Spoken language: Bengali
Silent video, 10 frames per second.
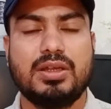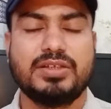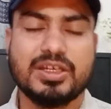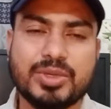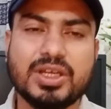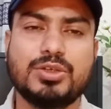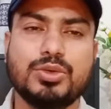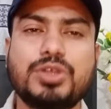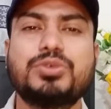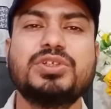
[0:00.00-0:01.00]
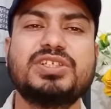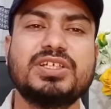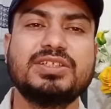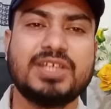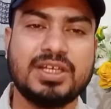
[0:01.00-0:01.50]
টেক বাংলা টোকে টোয়েন্টি
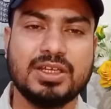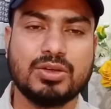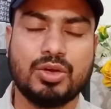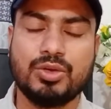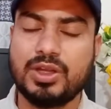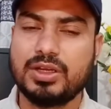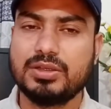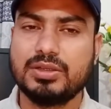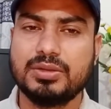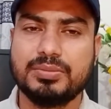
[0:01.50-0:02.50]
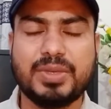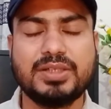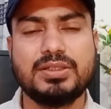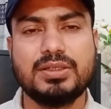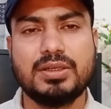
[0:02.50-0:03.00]
চ্যানেলের ওনার বাট
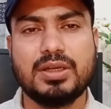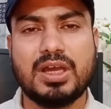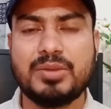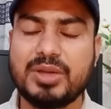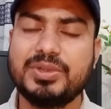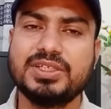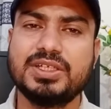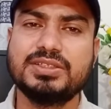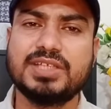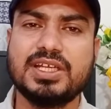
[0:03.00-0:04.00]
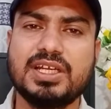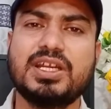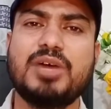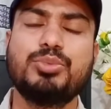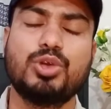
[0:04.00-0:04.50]
আমরা আমাদের চ্যানেলের
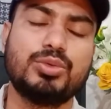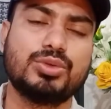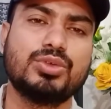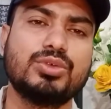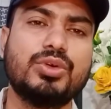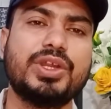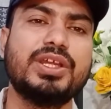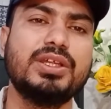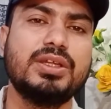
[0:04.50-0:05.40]
নাম পরিবর্তন করে